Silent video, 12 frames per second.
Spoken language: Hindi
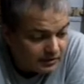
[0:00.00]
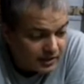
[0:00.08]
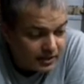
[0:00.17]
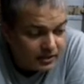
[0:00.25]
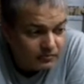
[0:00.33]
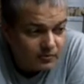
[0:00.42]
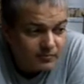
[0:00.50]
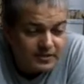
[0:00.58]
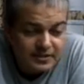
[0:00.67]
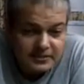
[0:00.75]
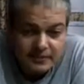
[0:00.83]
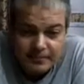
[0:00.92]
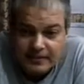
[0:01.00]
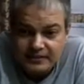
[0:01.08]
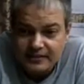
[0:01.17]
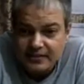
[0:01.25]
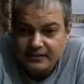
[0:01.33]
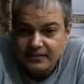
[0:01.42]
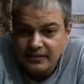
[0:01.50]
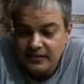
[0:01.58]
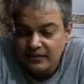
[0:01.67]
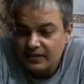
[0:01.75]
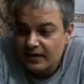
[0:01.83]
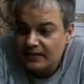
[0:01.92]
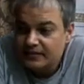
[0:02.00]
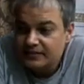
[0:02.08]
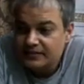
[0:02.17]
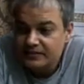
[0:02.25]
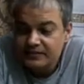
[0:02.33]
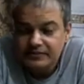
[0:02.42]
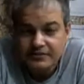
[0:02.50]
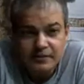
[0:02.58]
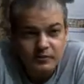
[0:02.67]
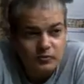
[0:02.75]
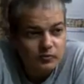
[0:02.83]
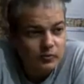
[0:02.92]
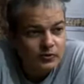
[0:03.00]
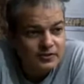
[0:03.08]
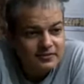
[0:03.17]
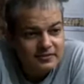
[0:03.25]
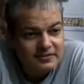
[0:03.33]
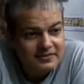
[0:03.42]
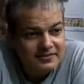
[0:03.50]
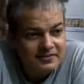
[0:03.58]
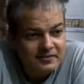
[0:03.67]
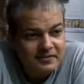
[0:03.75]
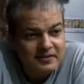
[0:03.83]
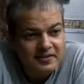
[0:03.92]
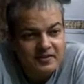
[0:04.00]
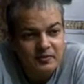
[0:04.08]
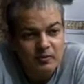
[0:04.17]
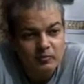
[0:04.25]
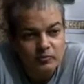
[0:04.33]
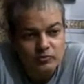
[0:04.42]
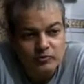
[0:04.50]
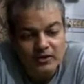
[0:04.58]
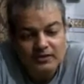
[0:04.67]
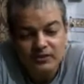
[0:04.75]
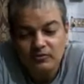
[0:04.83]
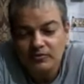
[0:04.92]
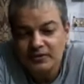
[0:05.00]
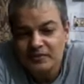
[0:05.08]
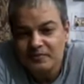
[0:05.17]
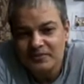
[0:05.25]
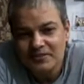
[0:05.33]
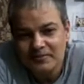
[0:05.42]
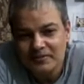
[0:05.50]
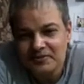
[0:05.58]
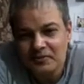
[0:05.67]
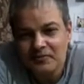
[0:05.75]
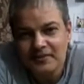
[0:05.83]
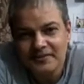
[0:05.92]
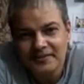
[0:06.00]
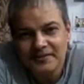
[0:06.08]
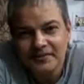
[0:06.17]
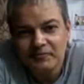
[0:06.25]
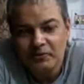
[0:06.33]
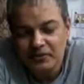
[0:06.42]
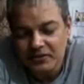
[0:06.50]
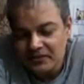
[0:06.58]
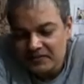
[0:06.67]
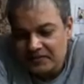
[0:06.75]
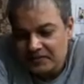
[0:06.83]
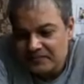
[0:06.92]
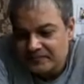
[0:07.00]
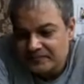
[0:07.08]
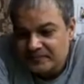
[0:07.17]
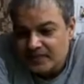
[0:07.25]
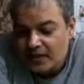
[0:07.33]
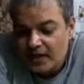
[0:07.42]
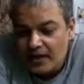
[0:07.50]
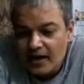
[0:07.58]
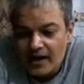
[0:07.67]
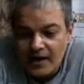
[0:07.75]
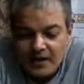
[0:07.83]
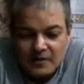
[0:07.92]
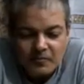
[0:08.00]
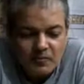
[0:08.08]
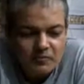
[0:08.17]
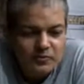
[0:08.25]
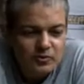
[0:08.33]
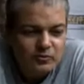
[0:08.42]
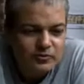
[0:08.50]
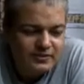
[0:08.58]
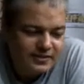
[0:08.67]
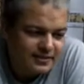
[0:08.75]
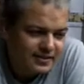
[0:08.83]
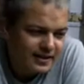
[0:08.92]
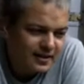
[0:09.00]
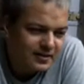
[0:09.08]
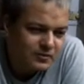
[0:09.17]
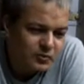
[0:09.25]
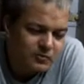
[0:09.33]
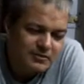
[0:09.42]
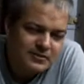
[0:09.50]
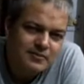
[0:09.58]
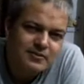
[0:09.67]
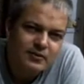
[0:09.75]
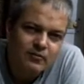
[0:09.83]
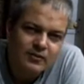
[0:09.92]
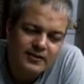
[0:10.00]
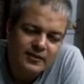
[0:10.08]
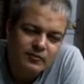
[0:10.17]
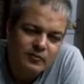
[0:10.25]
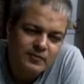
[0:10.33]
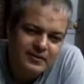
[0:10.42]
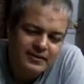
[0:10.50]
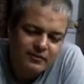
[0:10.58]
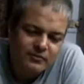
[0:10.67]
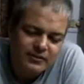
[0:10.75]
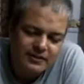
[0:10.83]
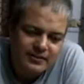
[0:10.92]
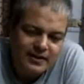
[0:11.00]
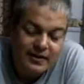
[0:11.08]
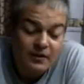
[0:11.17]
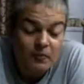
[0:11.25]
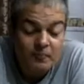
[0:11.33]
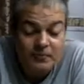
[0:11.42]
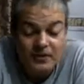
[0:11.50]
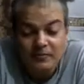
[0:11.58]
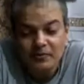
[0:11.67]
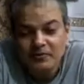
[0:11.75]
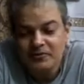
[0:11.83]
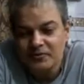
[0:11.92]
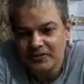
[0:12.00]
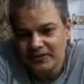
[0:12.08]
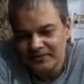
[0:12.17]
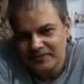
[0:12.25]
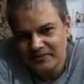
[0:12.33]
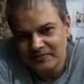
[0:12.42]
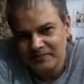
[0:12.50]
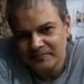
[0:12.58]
अगर वो मेरे से पैसे अधिक ले रहा है किसी चीज़ के तो वो इस तरीके से लेगा कि वो मुस्कुराते हुए कि मैं समझ जाऊँगा कि ये वही है अगर वो मुझे कुछ दे रहा है तो मैं समझ जाऊँगा कि वो मेरे को दे रहा है प्रेम और स्नेह से